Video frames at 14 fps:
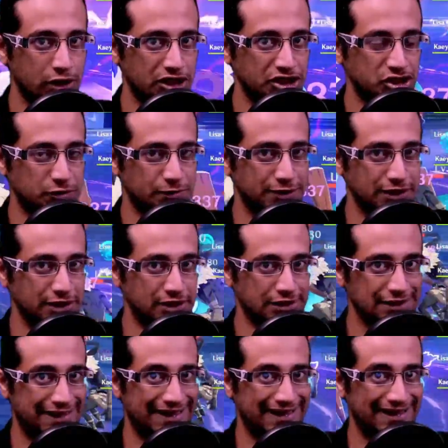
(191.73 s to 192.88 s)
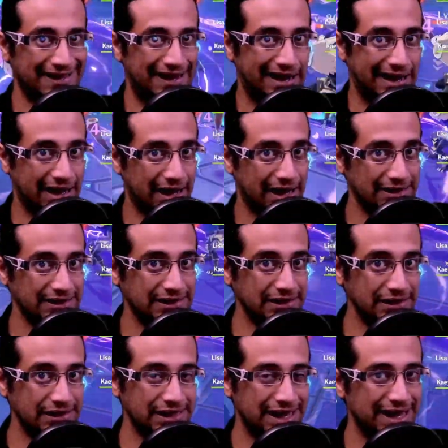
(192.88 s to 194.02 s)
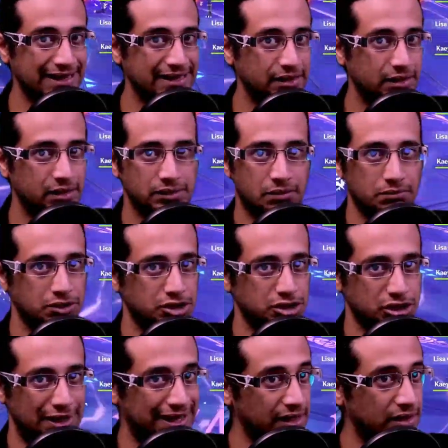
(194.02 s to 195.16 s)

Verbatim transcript: والاتش بي عندها عالي لكن الدمج